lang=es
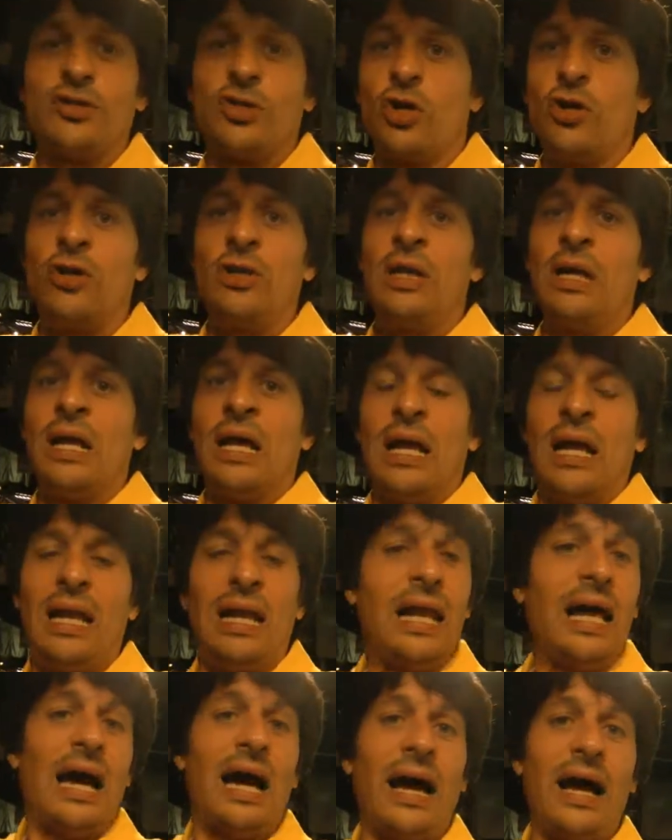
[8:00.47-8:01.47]
y son
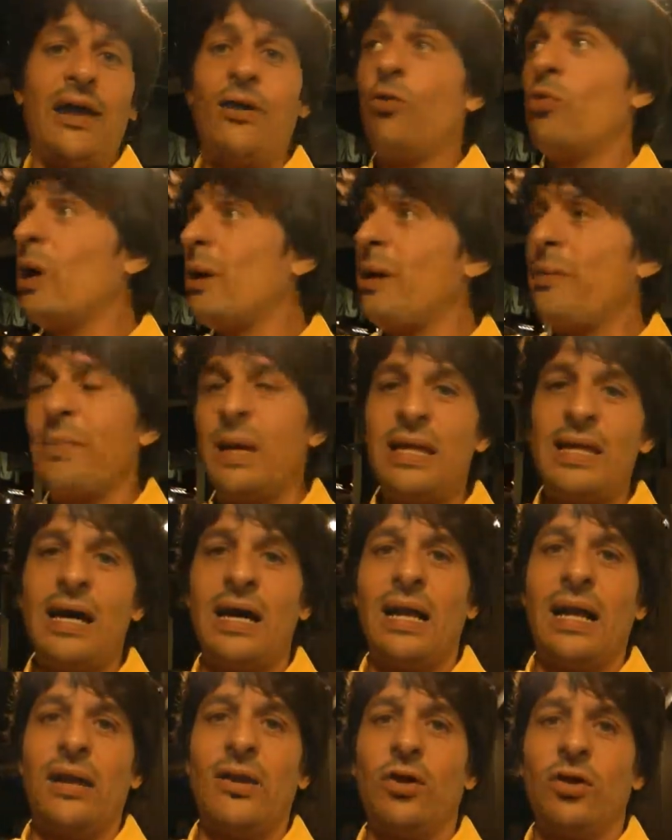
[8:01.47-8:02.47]
las nueve y media
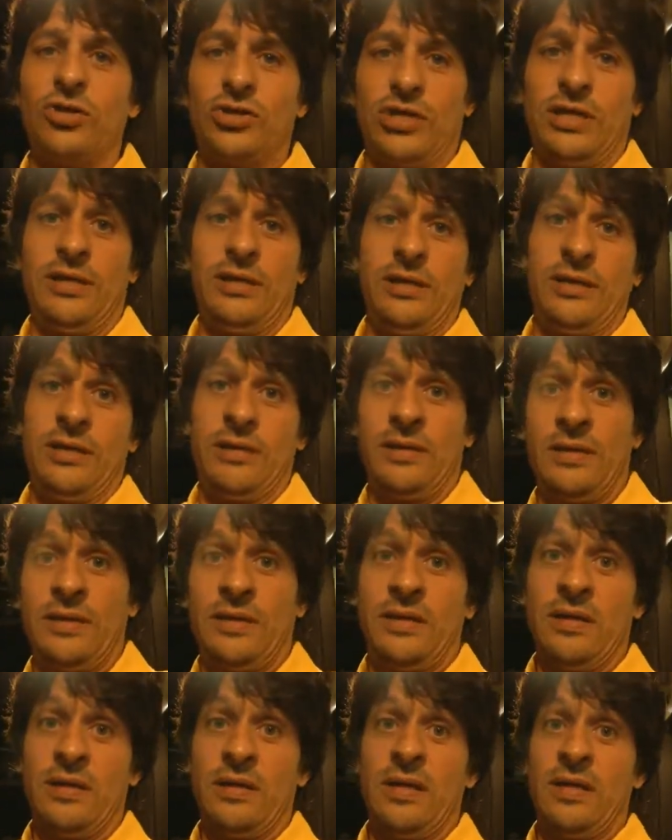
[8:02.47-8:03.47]
de la noche.
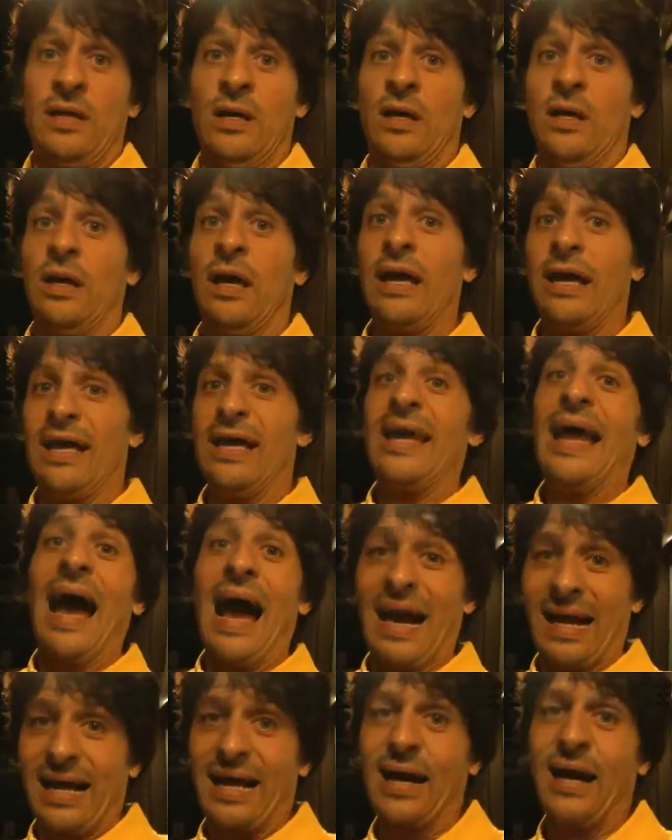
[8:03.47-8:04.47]
Y
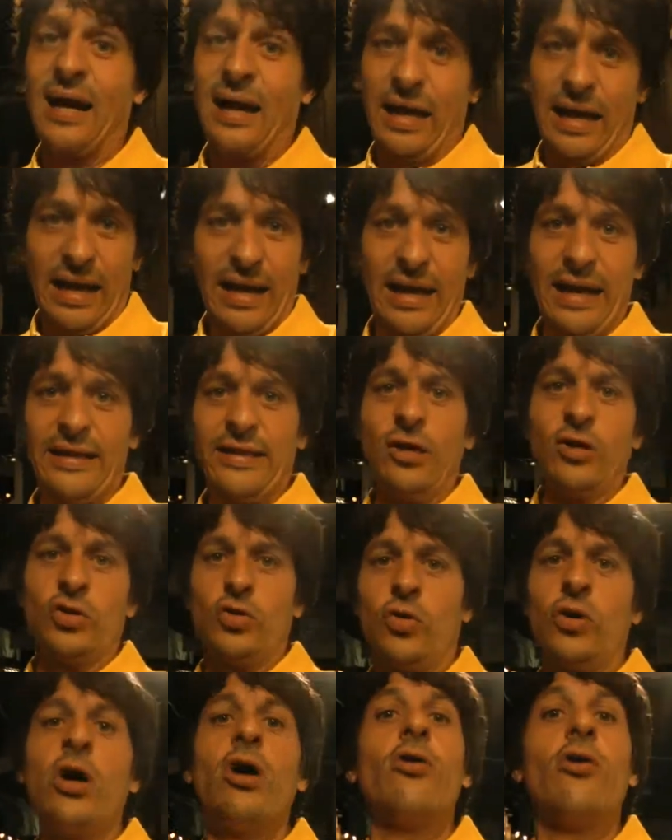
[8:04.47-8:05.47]
acá en Estados
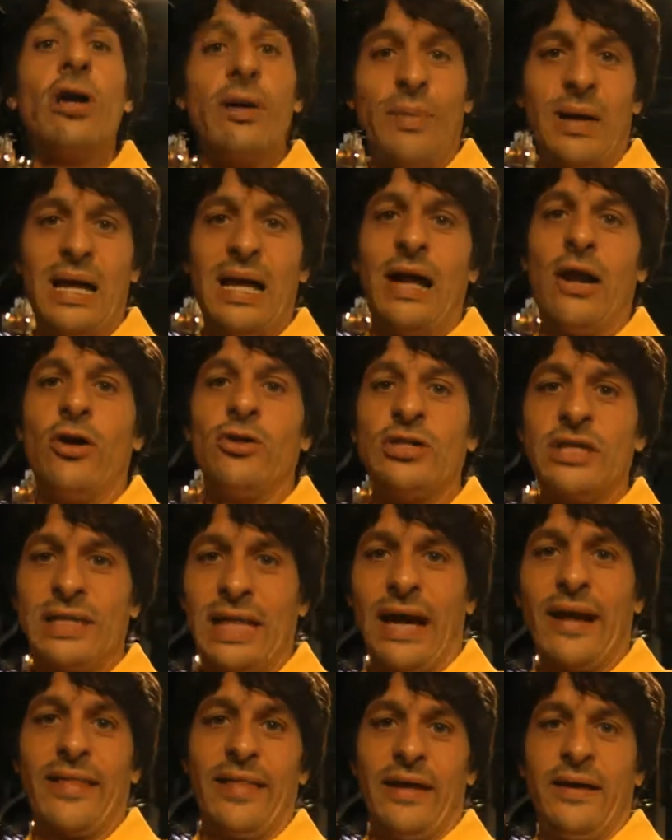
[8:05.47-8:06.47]
Unidos 9 y media de la noche es
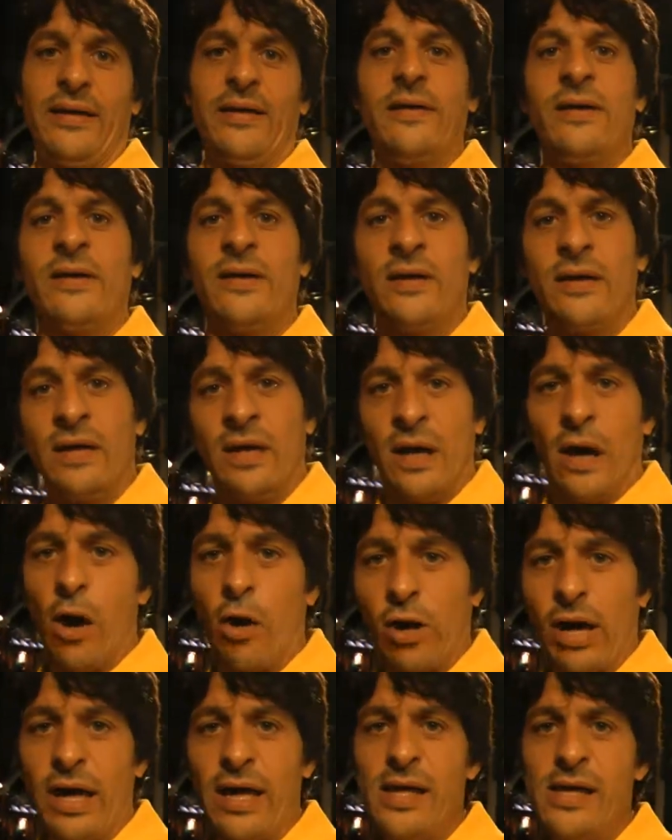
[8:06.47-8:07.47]
tarde.
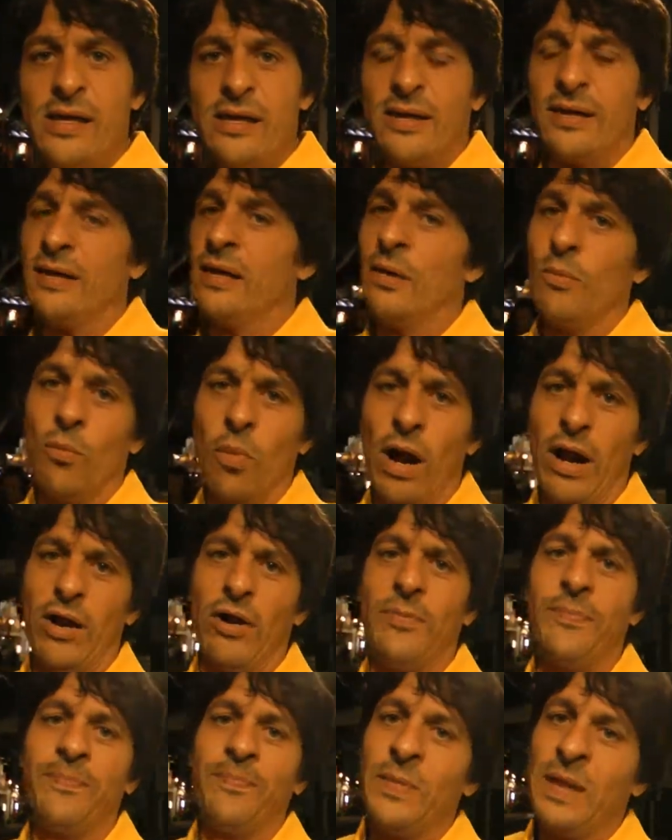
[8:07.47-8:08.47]
¿Ok?
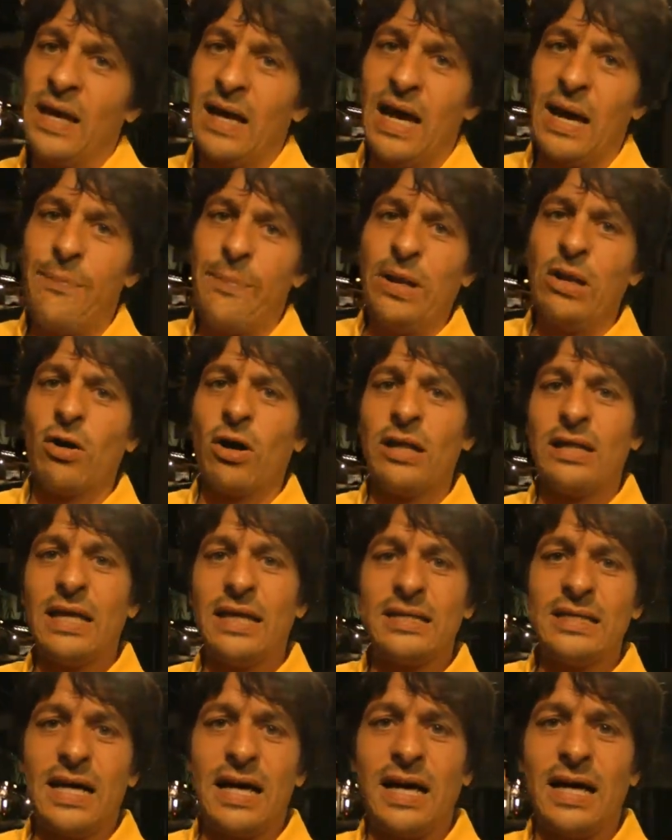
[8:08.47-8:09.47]
Bueno, espero que te
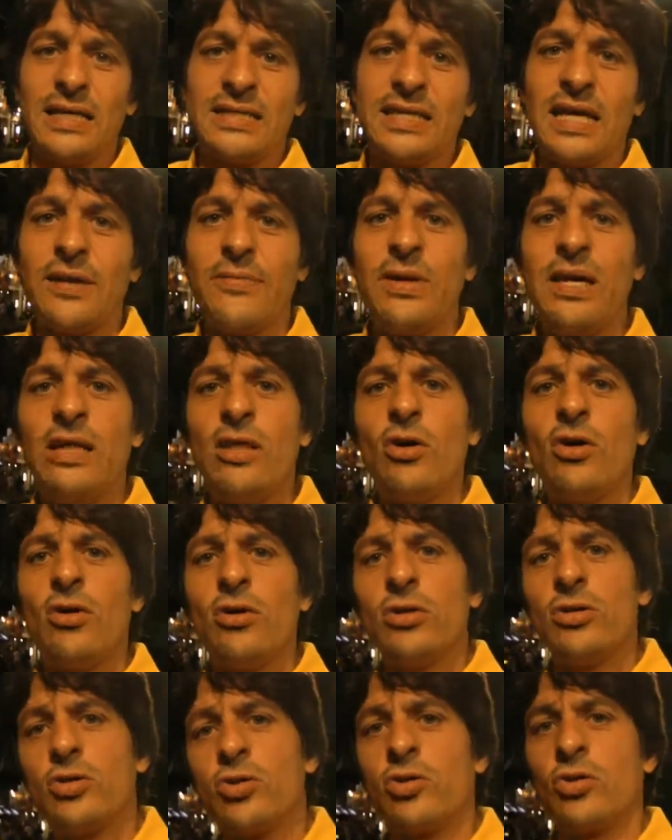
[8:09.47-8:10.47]
haya
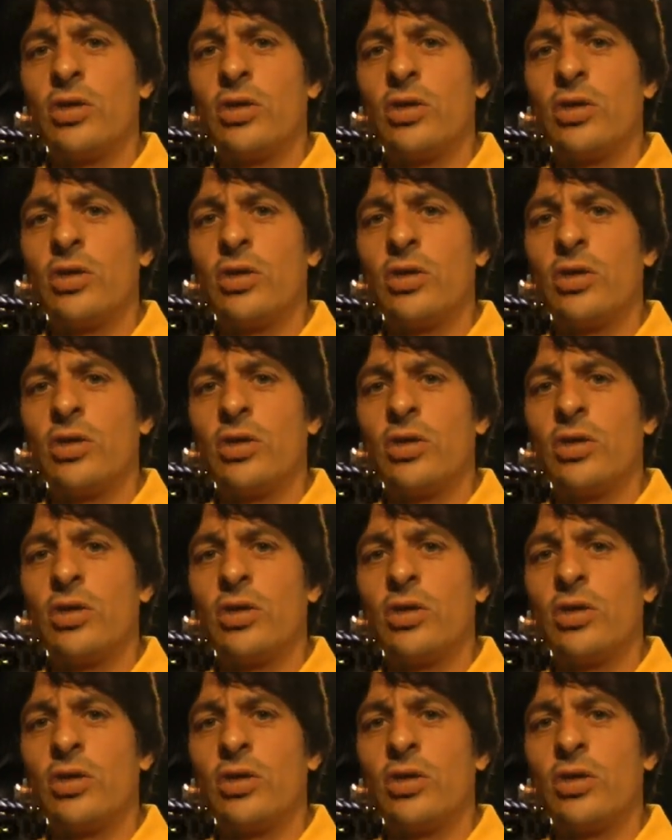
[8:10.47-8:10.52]
servido